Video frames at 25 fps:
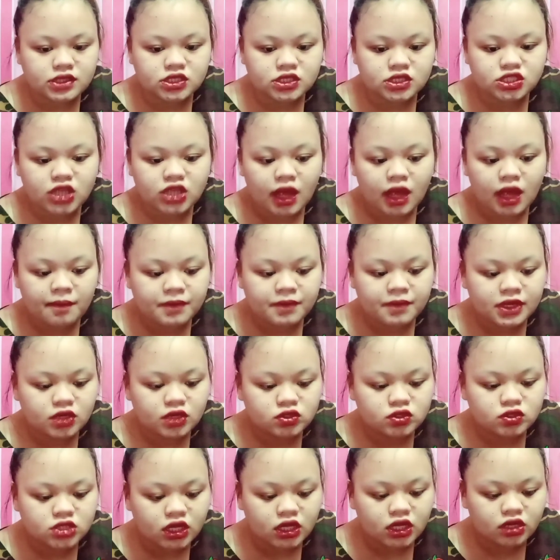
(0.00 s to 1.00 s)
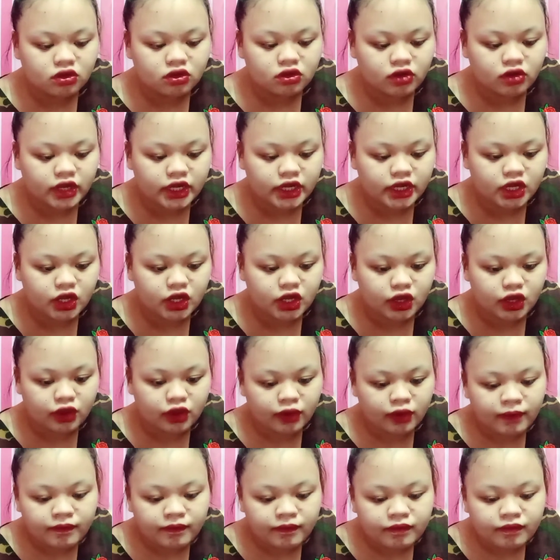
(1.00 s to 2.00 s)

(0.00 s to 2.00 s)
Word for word: Sa Shopee ko siya in order.